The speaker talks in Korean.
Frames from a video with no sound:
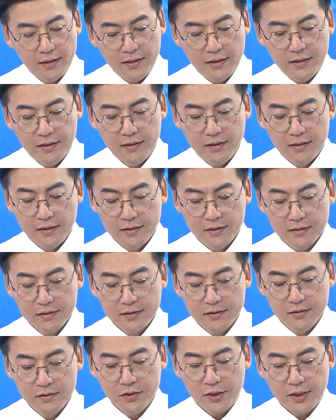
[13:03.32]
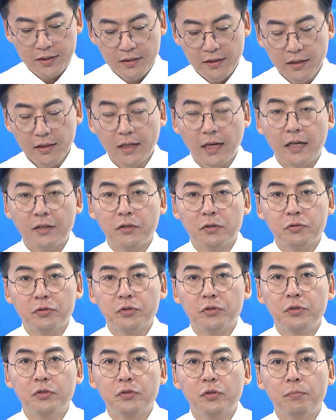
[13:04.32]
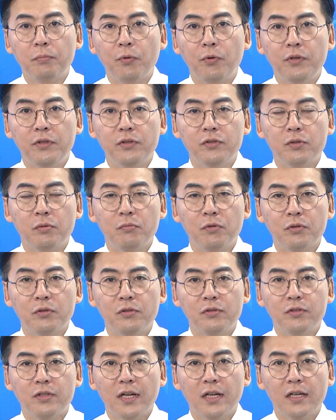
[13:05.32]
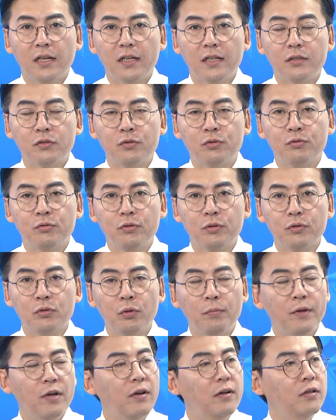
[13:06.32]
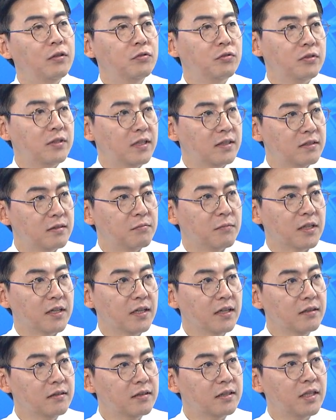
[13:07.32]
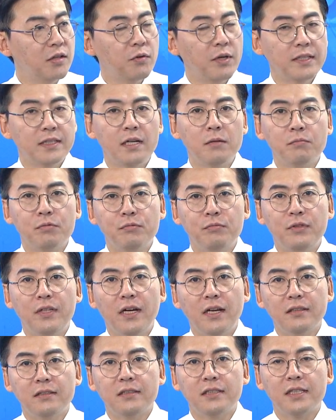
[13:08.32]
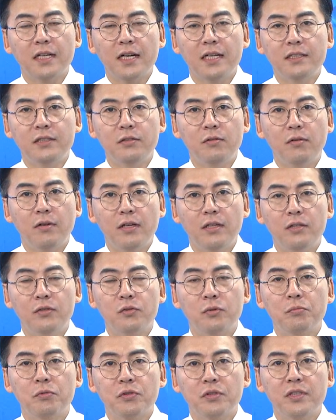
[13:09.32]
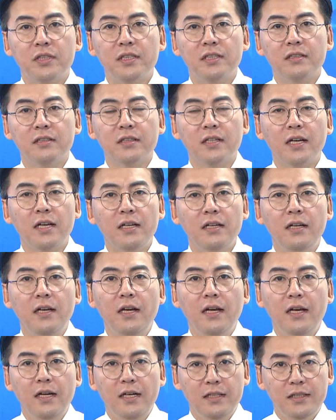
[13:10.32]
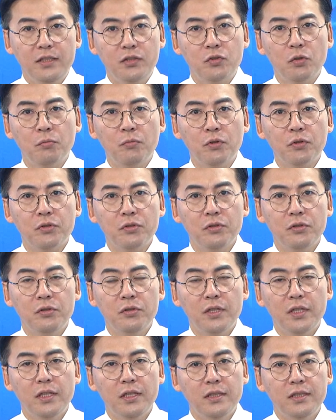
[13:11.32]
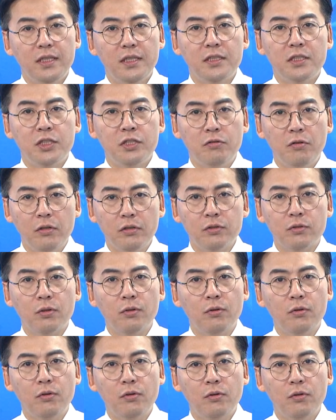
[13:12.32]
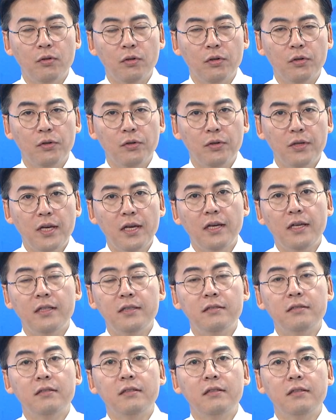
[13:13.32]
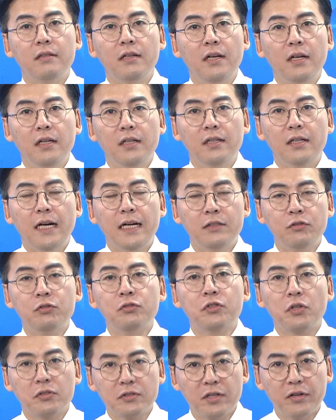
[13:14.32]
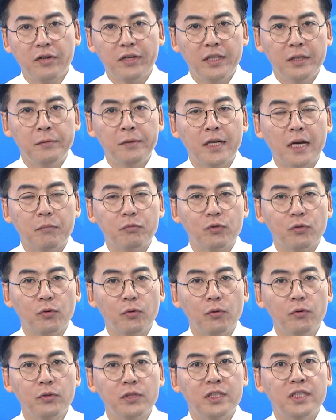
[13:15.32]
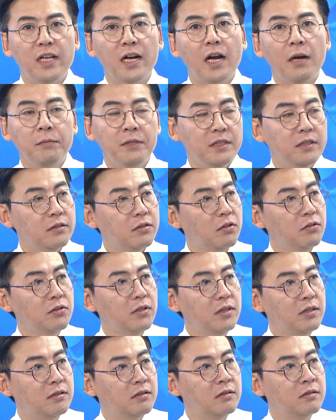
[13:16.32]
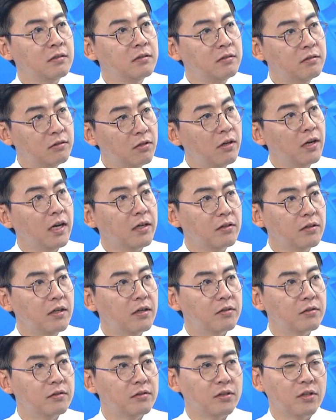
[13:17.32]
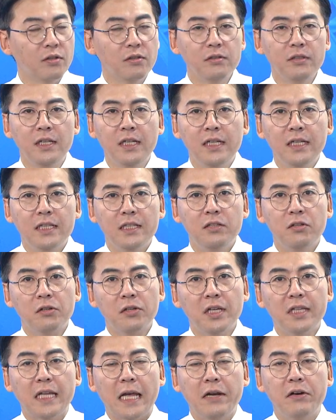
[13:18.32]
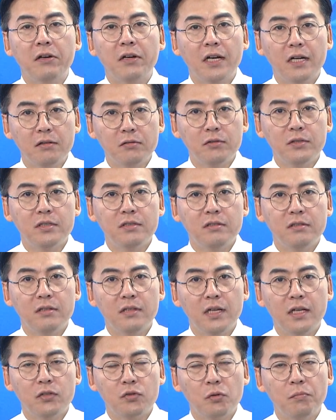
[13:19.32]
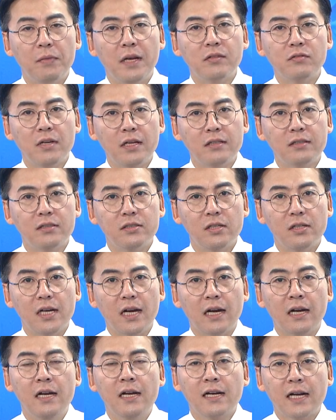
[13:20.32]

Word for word: 이그 최근에 가격 조정을 좀 보이는 종목들 중에 하나가 중국 소비 관련주지 않습니까? 특히 화장품이라든지 카지노 관련 종목들이 있는데 이 종목들이 이제 7월 초1 0에 있을 어, 한중 정상회담을 앞두고 기대감이 이제 서서히 늘어날 것 같거든요. 이렇게 내려가고 있을 때 좀 매수하는 전략